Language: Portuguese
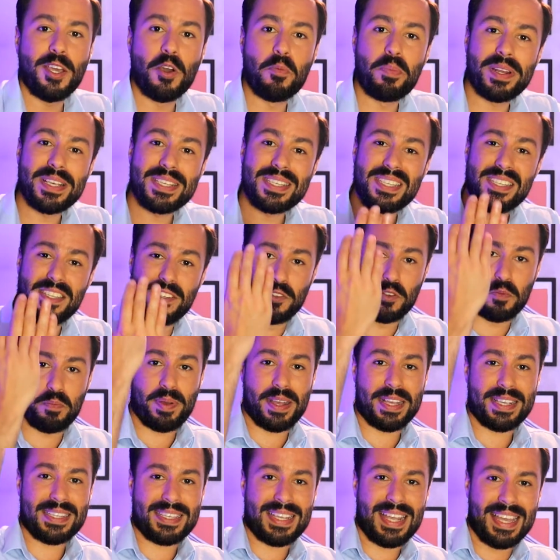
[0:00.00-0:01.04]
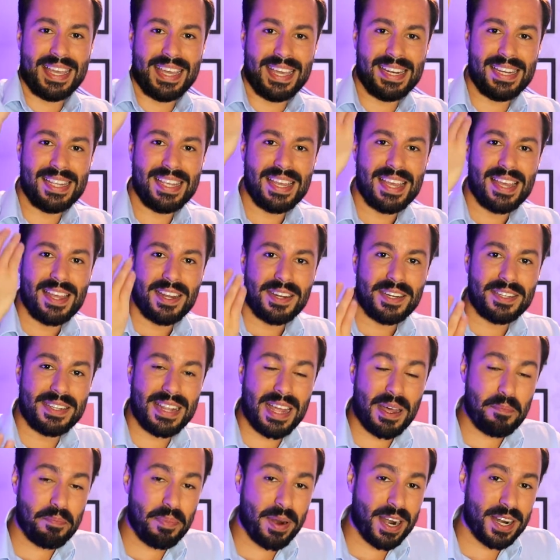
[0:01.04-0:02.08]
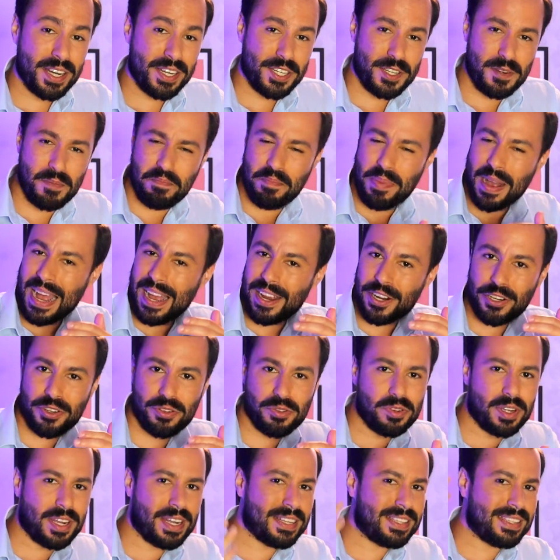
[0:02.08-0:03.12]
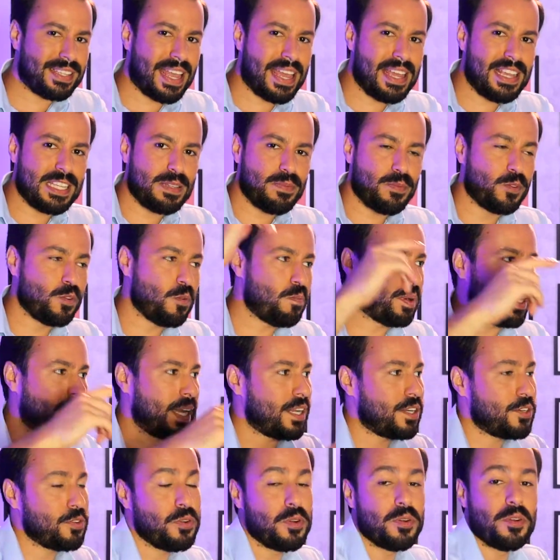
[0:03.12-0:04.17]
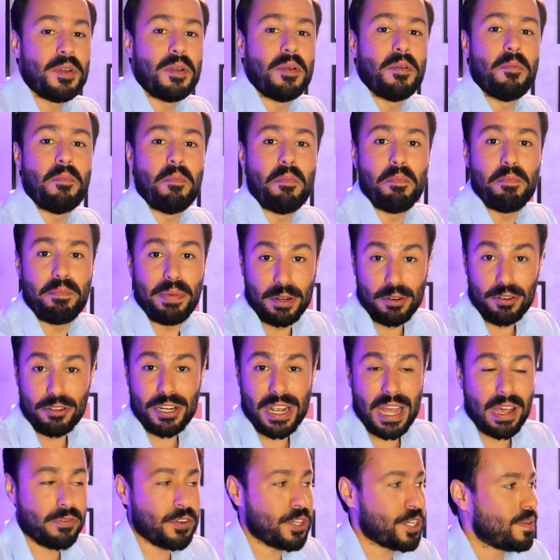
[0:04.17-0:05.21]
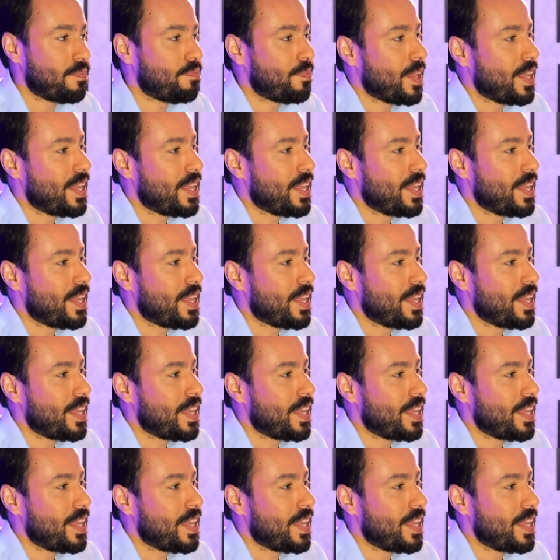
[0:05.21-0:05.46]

Eu preciso passar ele da parte de baixo até em cima do prédio pelo shaft.